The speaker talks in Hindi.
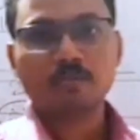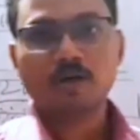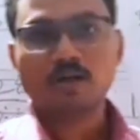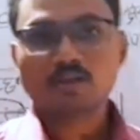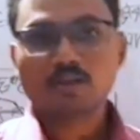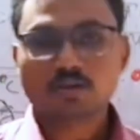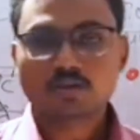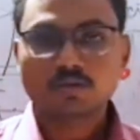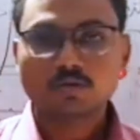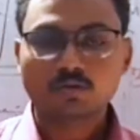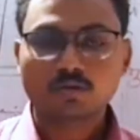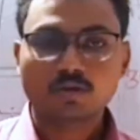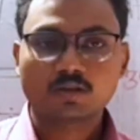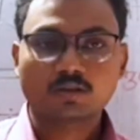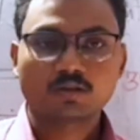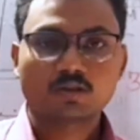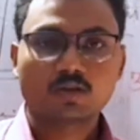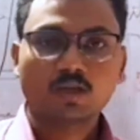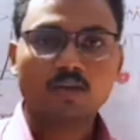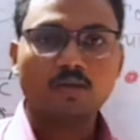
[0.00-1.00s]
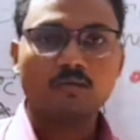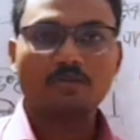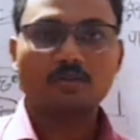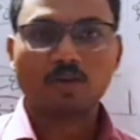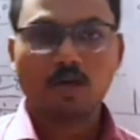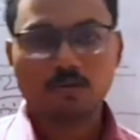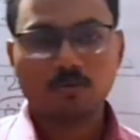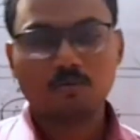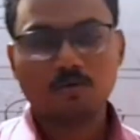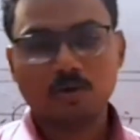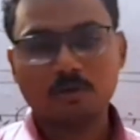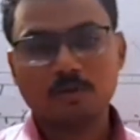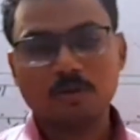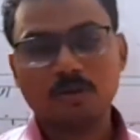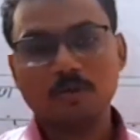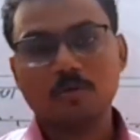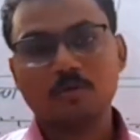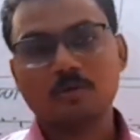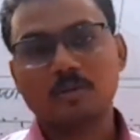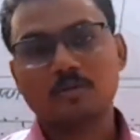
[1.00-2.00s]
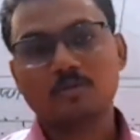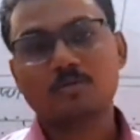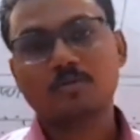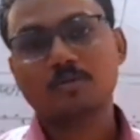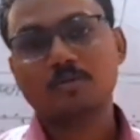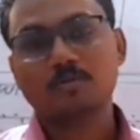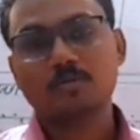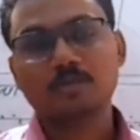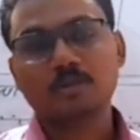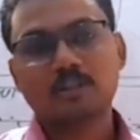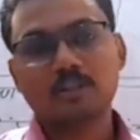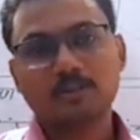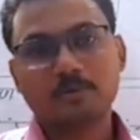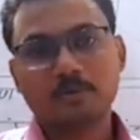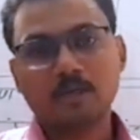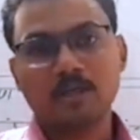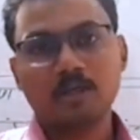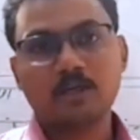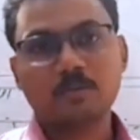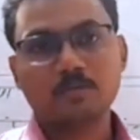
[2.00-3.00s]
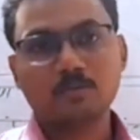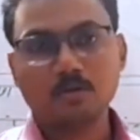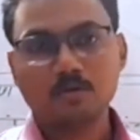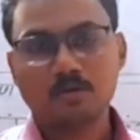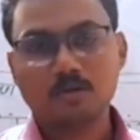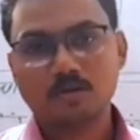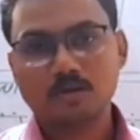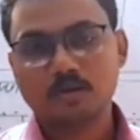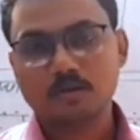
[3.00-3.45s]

एकदम पारदर्शी होगा एकदम साफ वायुमंडल होगा तो जो सूर्य तप आएगा